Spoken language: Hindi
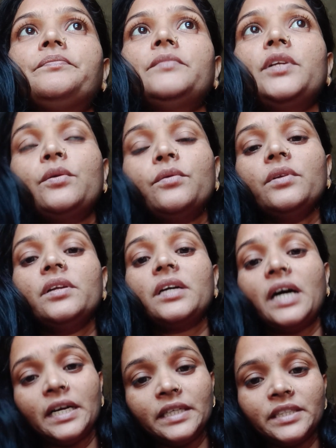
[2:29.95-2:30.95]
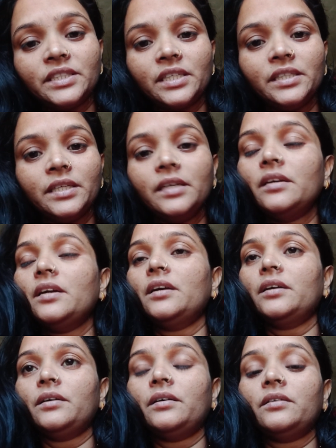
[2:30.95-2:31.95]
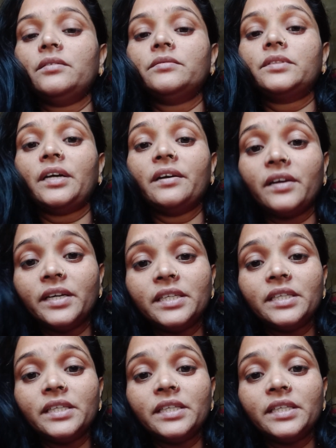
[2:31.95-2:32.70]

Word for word: बिल्कुल खाना चाहिए थायराइड